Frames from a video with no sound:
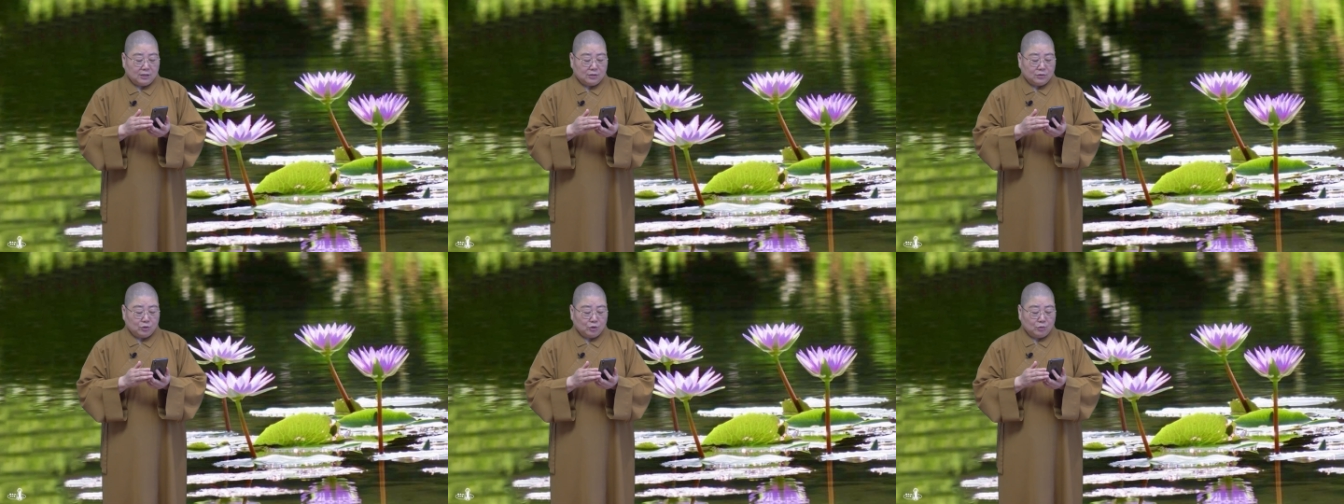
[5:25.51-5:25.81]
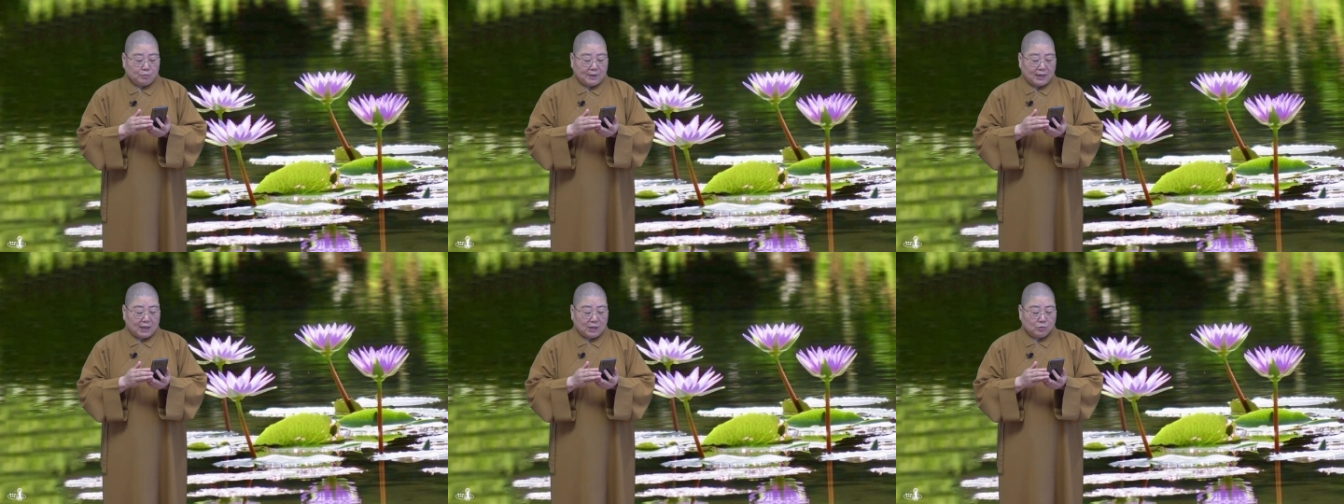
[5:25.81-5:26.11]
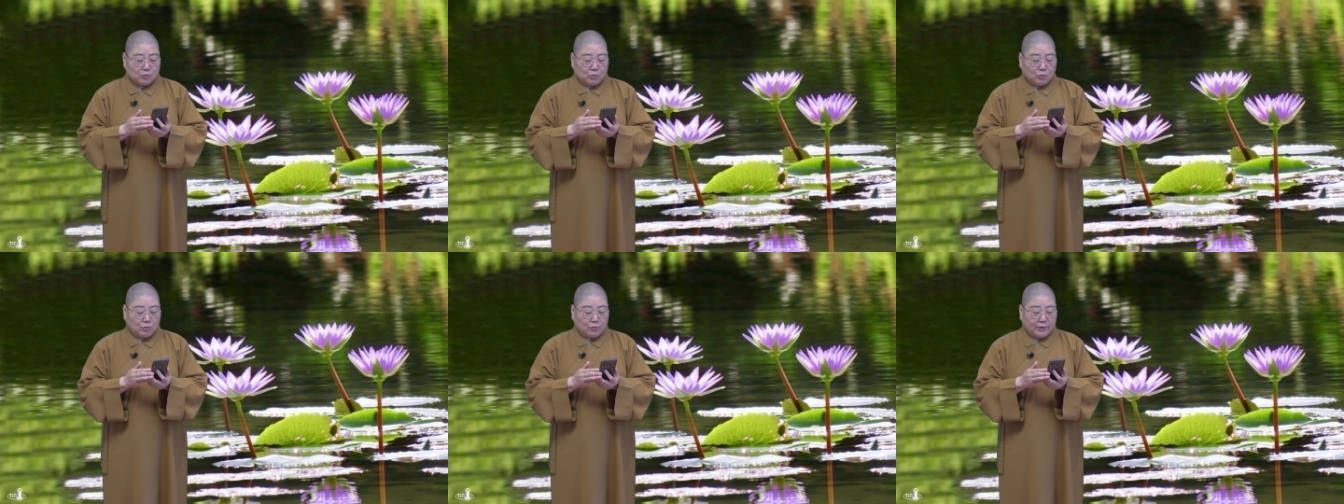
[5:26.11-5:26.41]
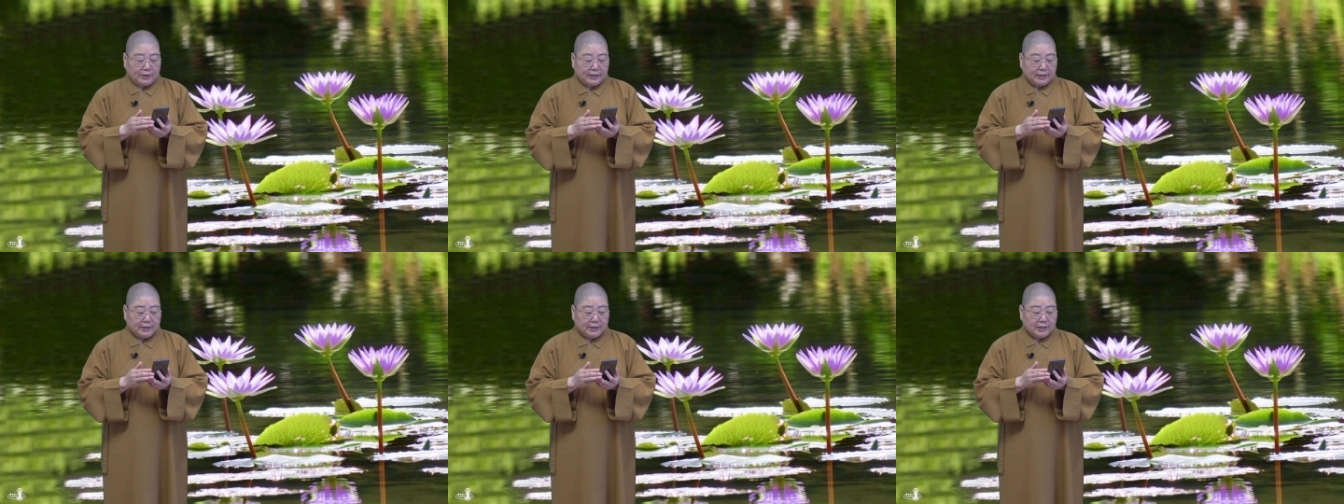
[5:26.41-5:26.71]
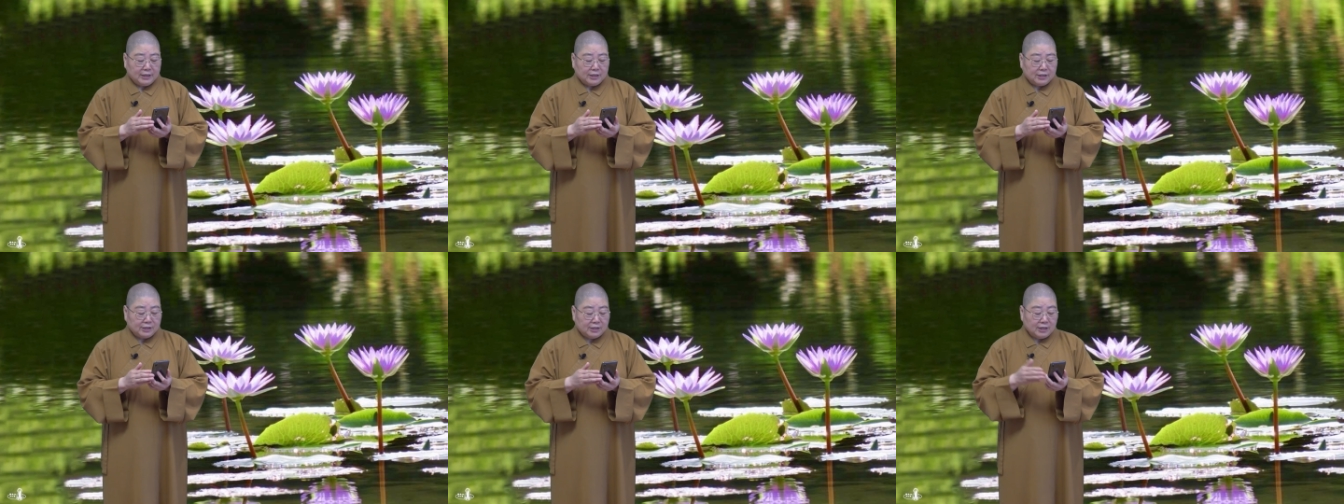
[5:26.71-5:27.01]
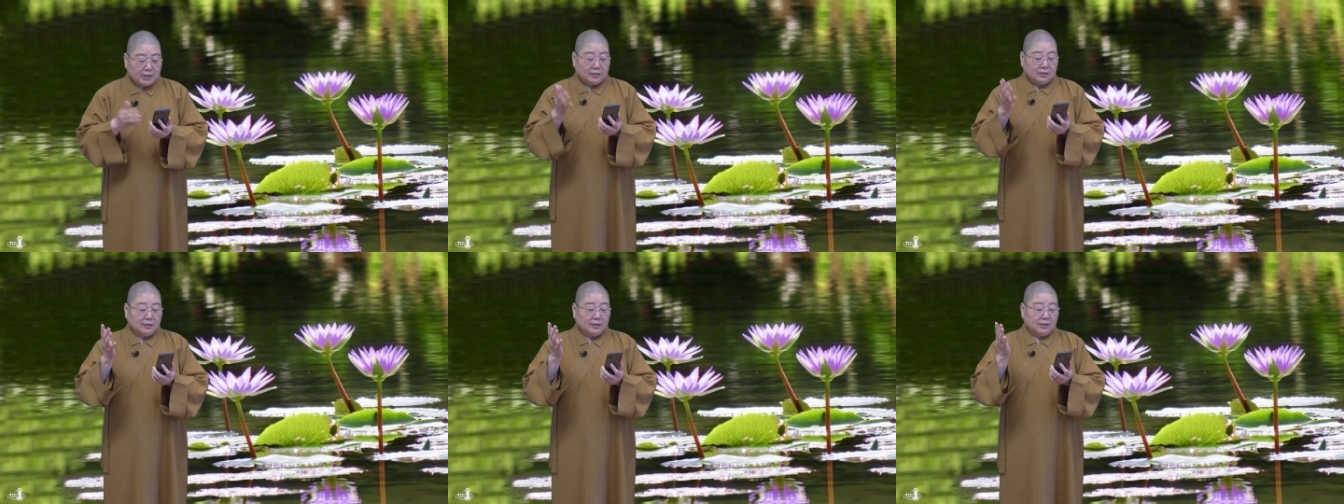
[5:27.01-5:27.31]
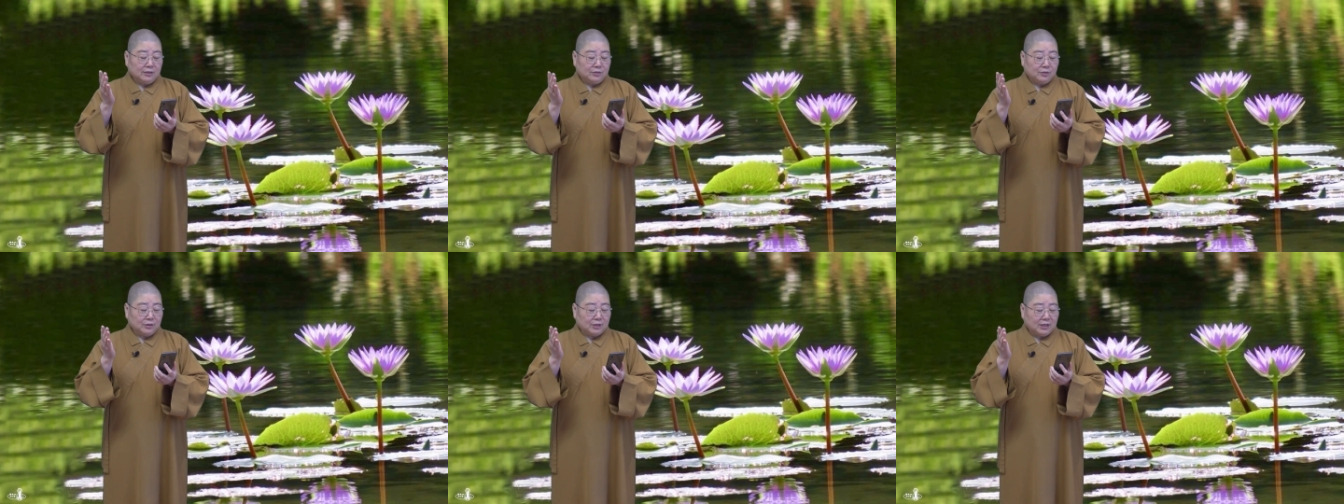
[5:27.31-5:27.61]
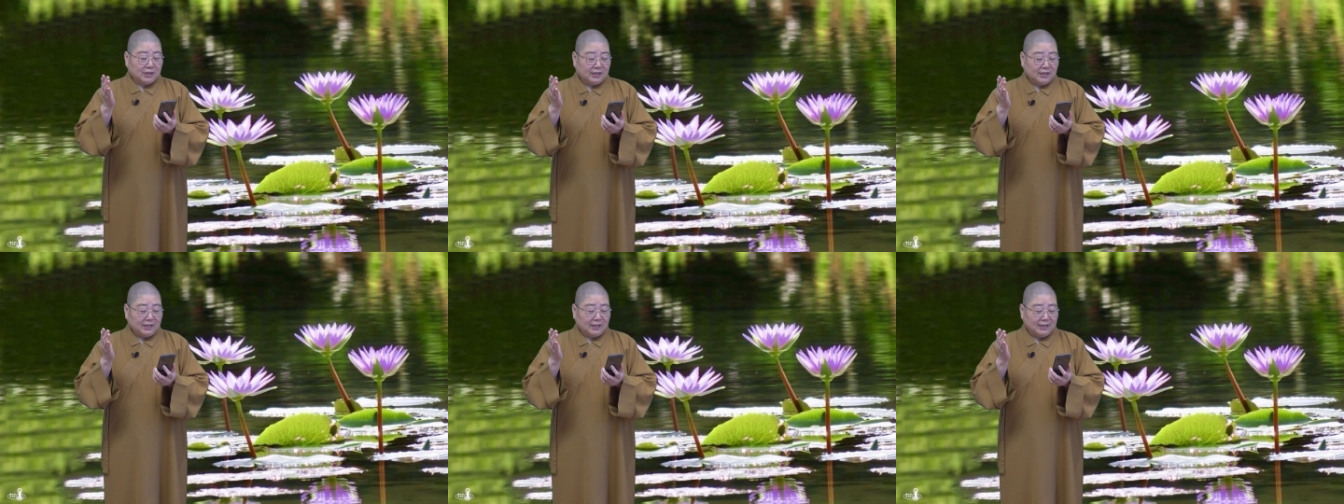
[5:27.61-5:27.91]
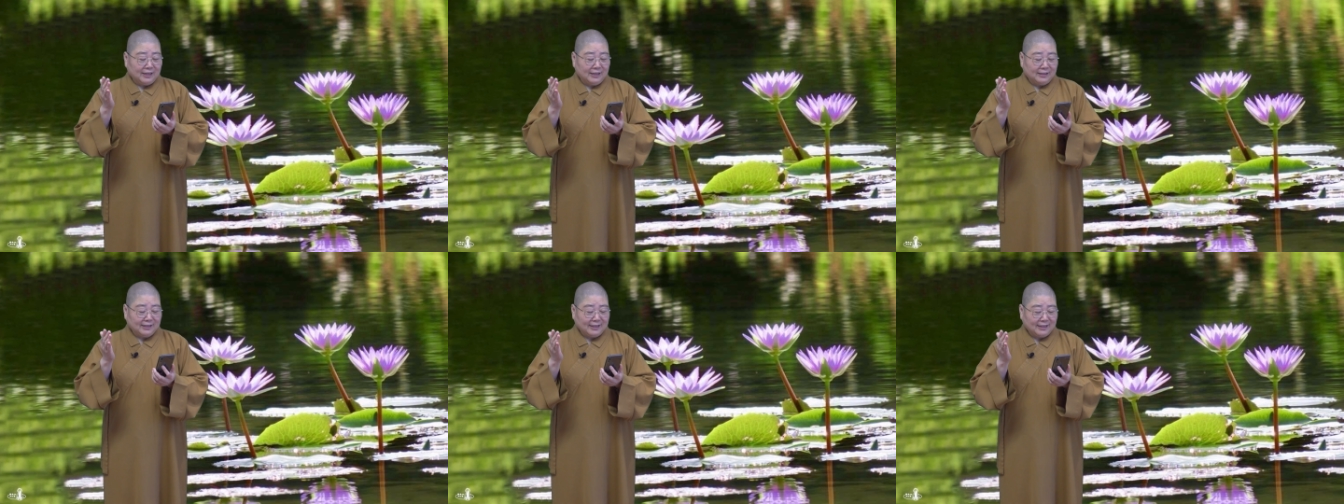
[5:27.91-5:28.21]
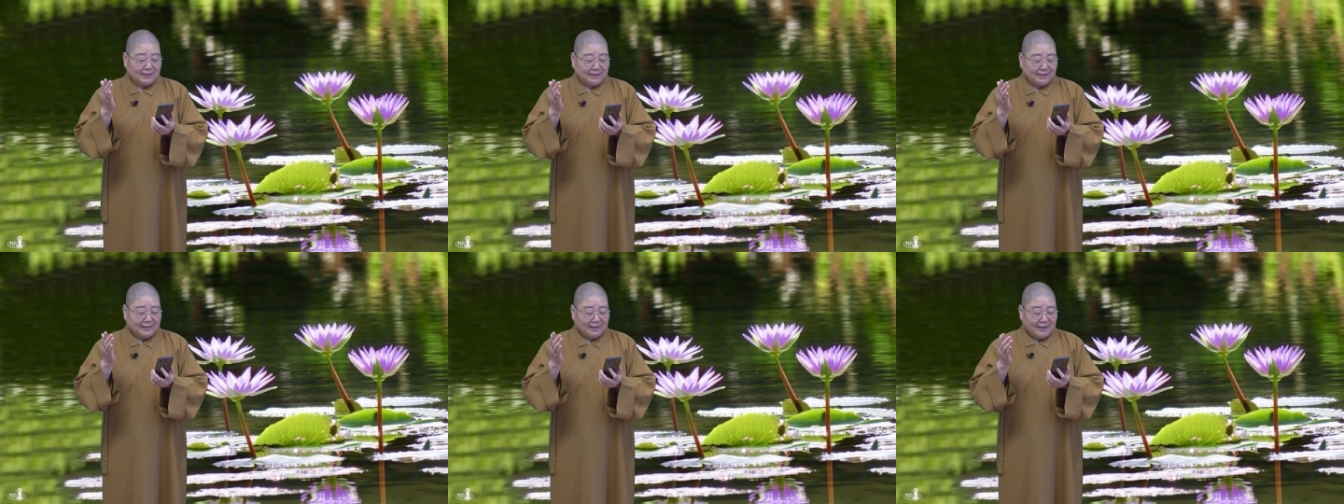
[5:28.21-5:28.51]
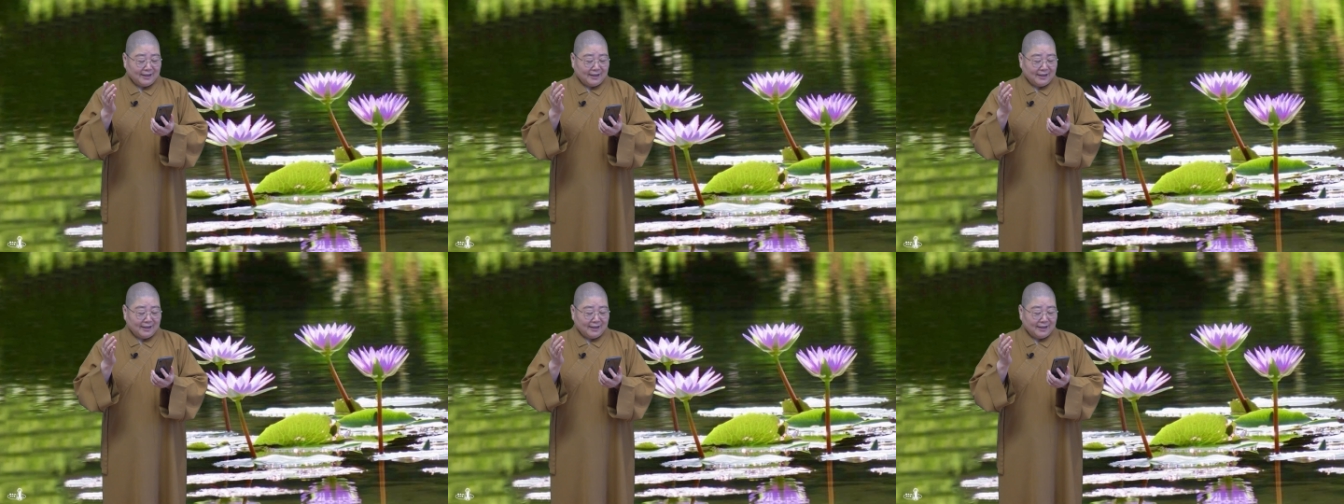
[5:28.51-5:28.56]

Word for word: 就把骨灰扔了就可以呢？